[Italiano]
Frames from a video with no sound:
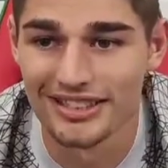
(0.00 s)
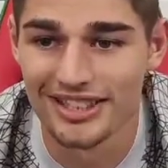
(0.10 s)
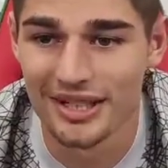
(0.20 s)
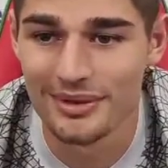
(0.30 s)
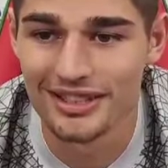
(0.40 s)

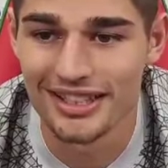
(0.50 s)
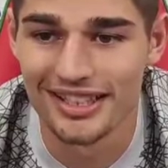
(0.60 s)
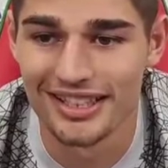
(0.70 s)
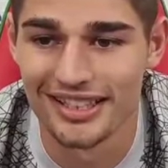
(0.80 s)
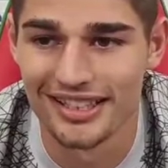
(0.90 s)

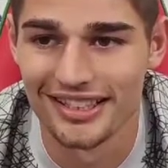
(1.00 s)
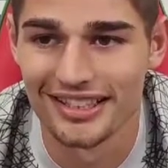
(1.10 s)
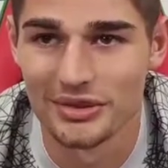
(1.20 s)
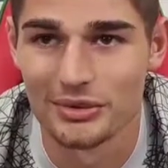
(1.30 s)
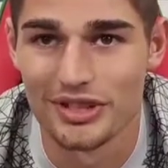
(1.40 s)
sinceramente è
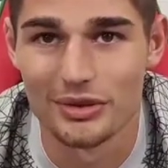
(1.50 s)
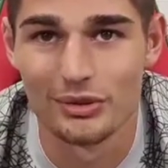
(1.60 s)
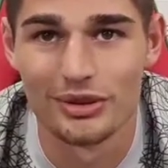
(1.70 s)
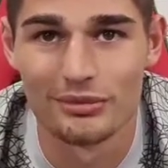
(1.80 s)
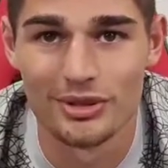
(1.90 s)
successo
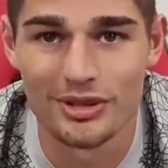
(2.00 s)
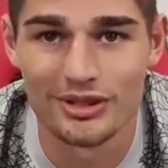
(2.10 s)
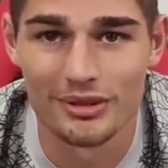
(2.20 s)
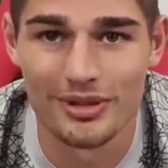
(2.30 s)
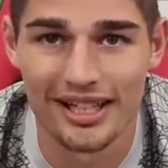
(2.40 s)
l'ultimo giorno del
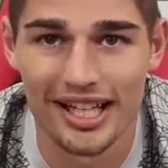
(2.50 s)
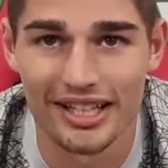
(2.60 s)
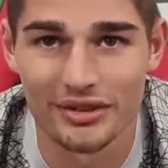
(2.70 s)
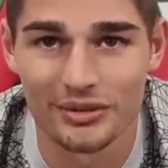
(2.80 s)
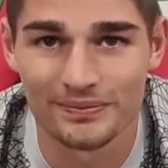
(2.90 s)

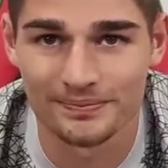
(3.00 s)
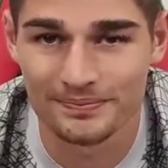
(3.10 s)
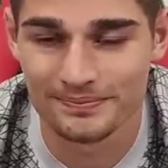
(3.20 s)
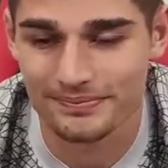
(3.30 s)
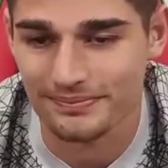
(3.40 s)
mercato
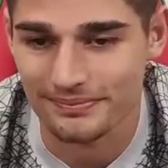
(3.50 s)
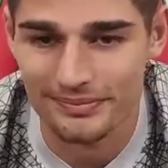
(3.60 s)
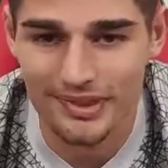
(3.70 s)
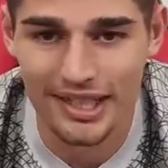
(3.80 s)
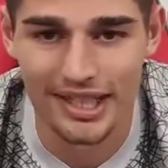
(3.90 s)

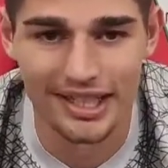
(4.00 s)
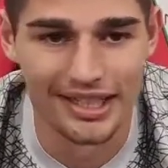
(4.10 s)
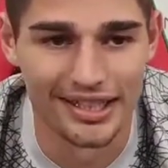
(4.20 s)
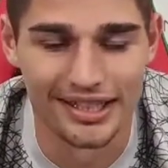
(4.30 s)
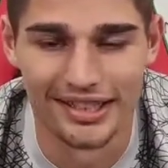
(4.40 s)

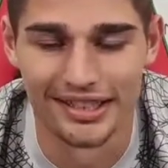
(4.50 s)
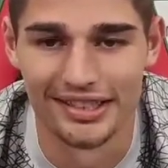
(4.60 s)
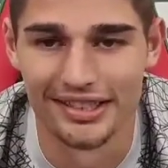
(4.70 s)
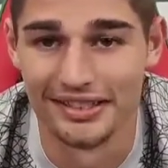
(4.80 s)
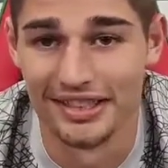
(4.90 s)

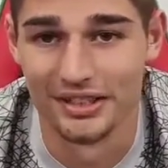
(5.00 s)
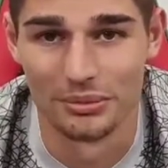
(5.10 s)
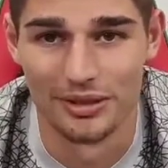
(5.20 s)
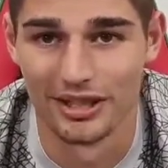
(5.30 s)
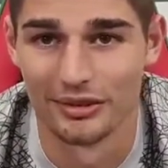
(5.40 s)
e niente, ho
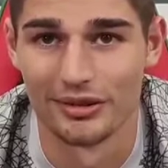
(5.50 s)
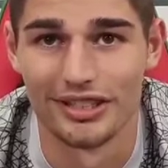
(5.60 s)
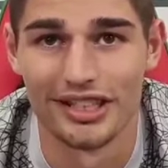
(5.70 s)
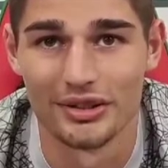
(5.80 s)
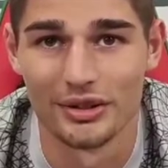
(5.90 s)
parlato col
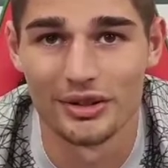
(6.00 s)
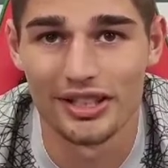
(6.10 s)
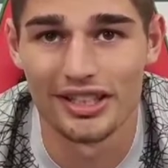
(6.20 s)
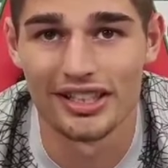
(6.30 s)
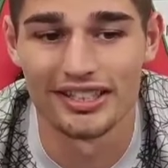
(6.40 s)

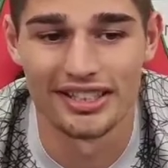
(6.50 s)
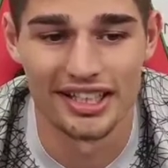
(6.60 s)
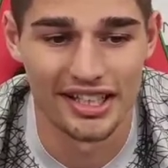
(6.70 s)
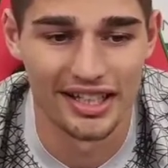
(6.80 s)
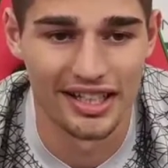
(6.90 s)
direttore e
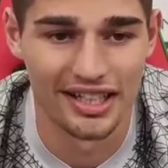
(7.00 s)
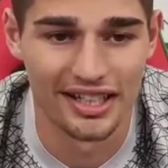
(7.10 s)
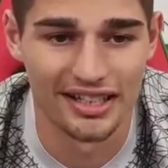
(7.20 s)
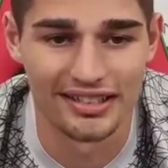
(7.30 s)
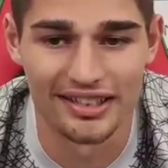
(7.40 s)
c'era
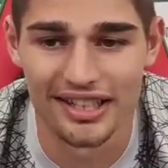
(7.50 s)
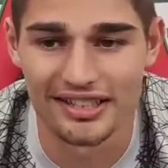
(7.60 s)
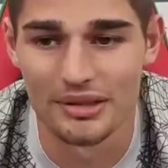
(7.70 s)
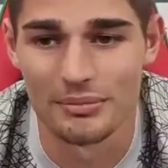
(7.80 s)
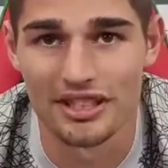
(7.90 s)
l'interesse
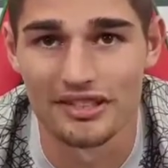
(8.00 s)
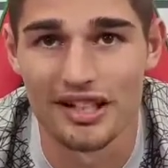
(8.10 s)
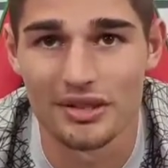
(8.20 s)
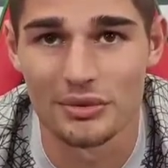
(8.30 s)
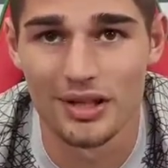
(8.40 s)
da parte della
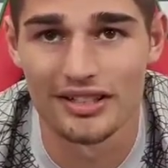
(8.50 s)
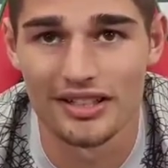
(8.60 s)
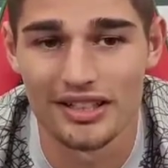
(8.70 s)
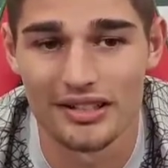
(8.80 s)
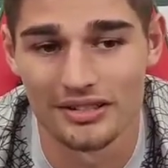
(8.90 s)

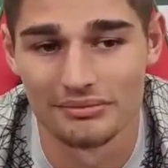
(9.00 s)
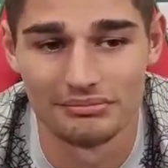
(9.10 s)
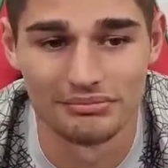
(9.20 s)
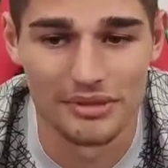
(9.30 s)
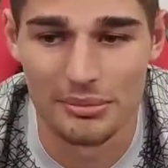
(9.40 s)
squadra,
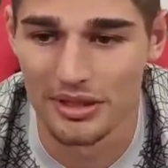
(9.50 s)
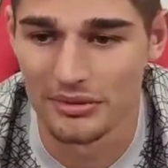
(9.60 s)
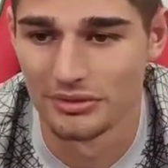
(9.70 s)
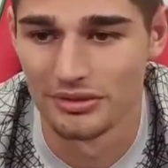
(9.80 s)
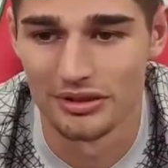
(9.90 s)
mi è
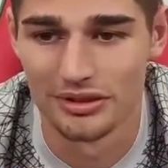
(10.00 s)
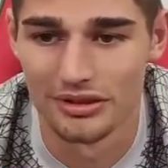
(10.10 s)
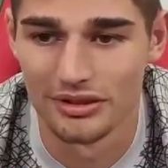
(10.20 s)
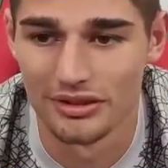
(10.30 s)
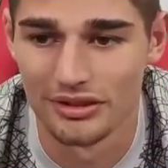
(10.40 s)

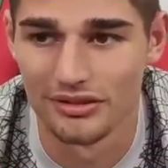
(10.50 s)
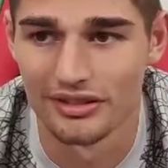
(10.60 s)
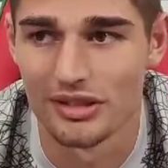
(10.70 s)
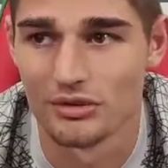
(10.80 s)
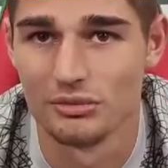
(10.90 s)
piaciuto fin da
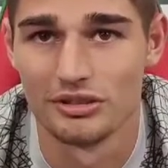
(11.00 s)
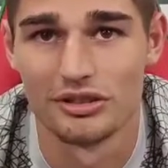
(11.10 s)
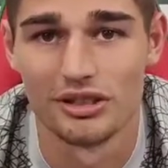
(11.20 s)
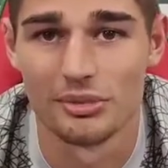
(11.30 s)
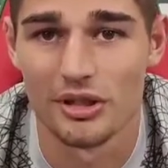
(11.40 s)
subito
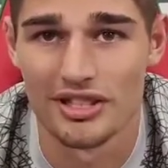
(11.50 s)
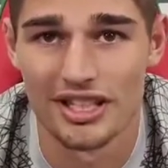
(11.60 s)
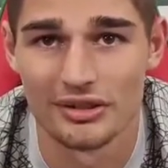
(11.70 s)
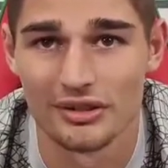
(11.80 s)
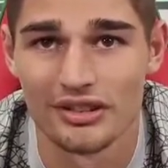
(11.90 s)
il
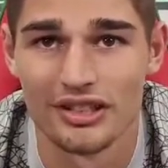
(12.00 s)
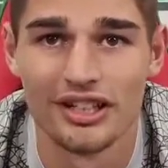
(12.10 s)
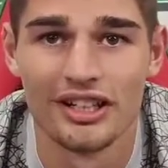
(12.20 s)
progetto